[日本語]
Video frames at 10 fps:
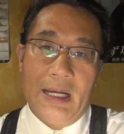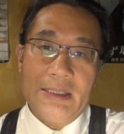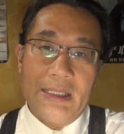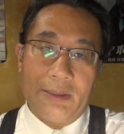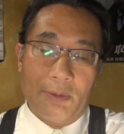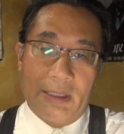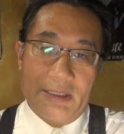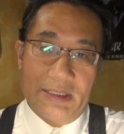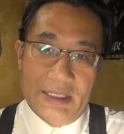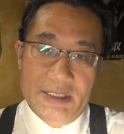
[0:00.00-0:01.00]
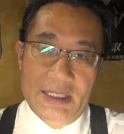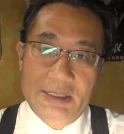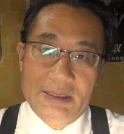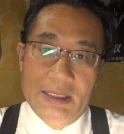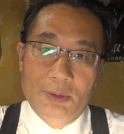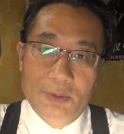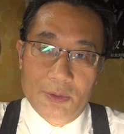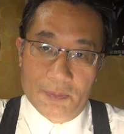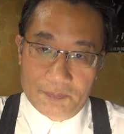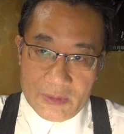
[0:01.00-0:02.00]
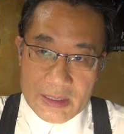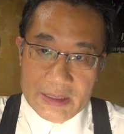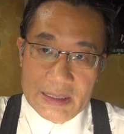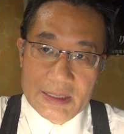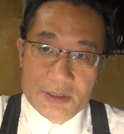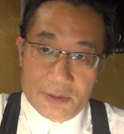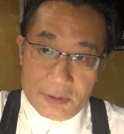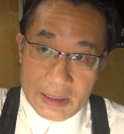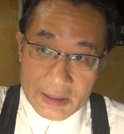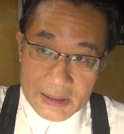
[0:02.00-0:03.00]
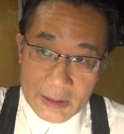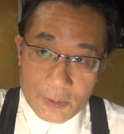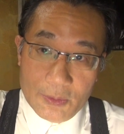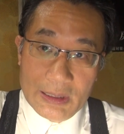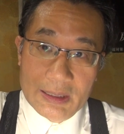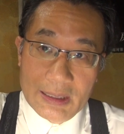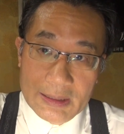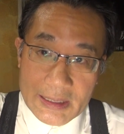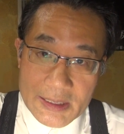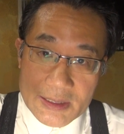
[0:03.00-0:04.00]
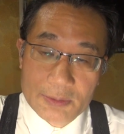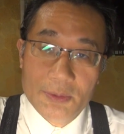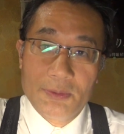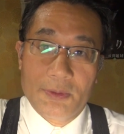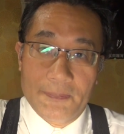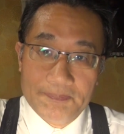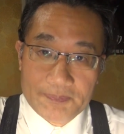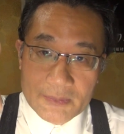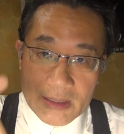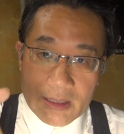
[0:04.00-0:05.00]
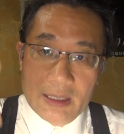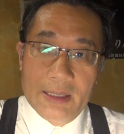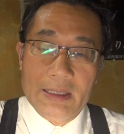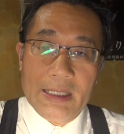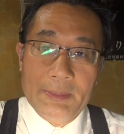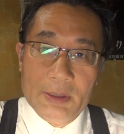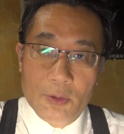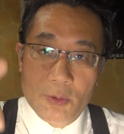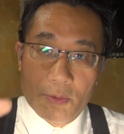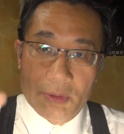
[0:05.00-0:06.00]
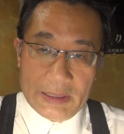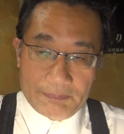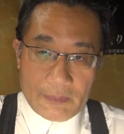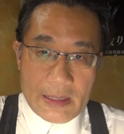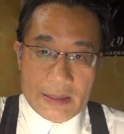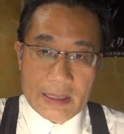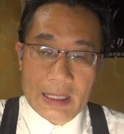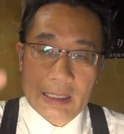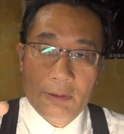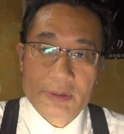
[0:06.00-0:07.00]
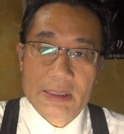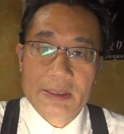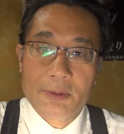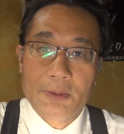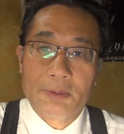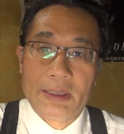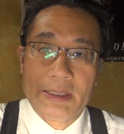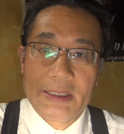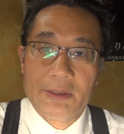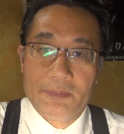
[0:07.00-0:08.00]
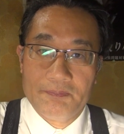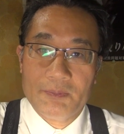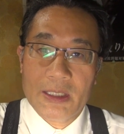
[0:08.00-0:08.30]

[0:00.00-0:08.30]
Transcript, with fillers: 朝とかですね始発からどんどん北千住いわゆる北の方角から電車をどんどん中目黒方向に南下をさせることはできる